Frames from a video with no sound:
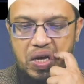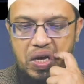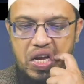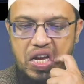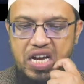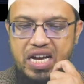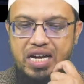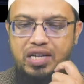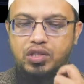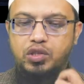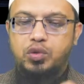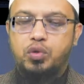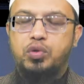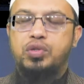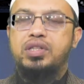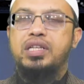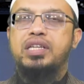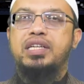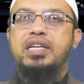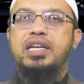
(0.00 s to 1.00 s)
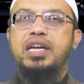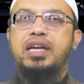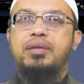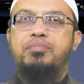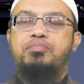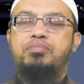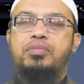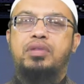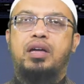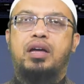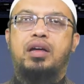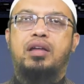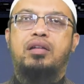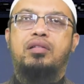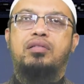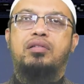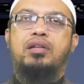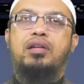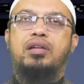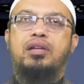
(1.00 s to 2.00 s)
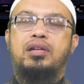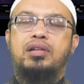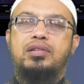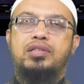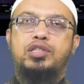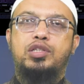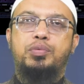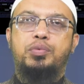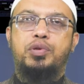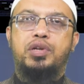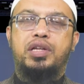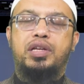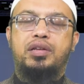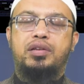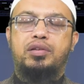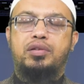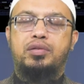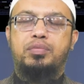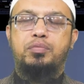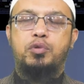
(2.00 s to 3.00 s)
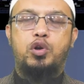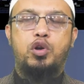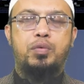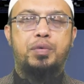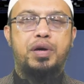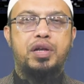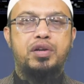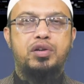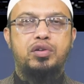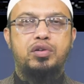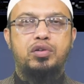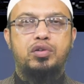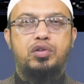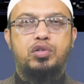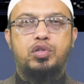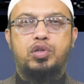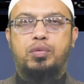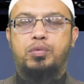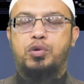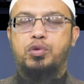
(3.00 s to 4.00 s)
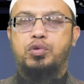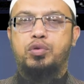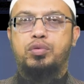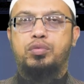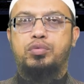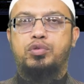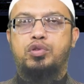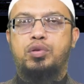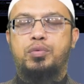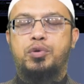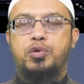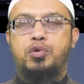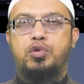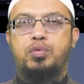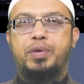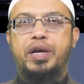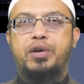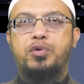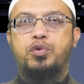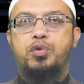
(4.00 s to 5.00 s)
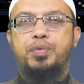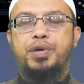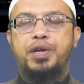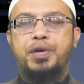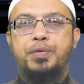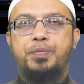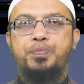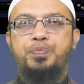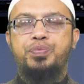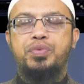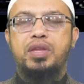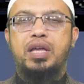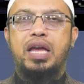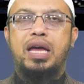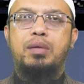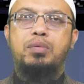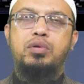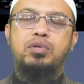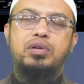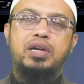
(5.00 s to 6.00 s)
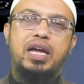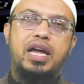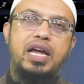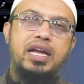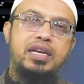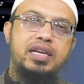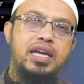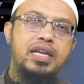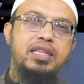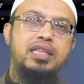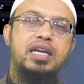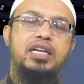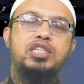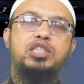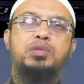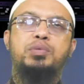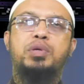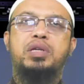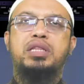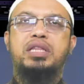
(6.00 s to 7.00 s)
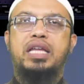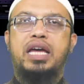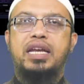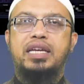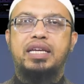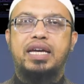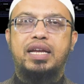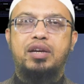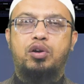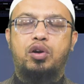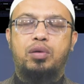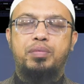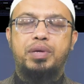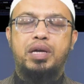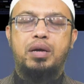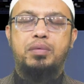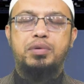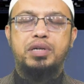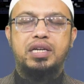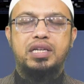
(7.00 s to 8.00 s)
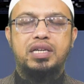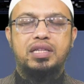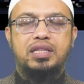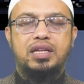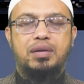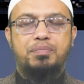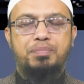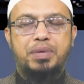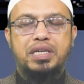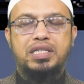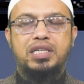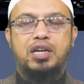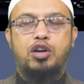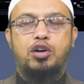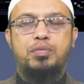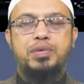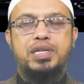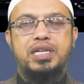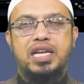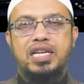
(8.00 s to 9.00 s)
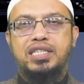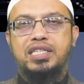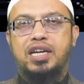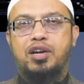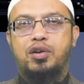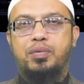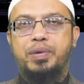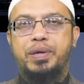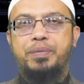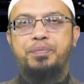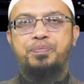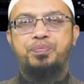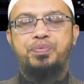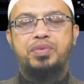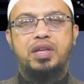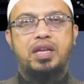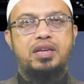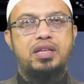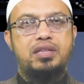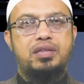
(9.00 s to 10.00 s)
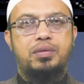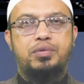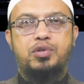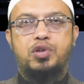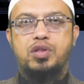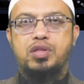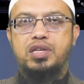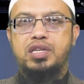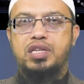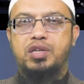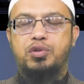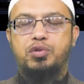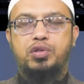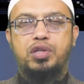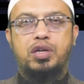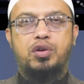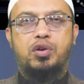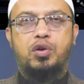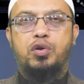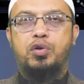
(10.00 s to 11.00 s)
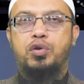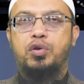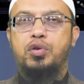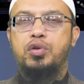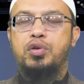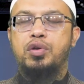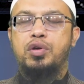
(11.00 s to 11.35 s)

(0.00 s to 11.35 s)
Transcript: এই কাজ করতে গিয়ে তার জীবনের মূল্যবান সব সময়গুলো ব্যয় করবেন এবং এটাই তার জীবনের ধ্যান জ্ঞান হবে এবং এটা তার পেশা হবে নেশা হবে এটা ইসলাম শরীর দৃষ্টিকোণ থেকে কখনো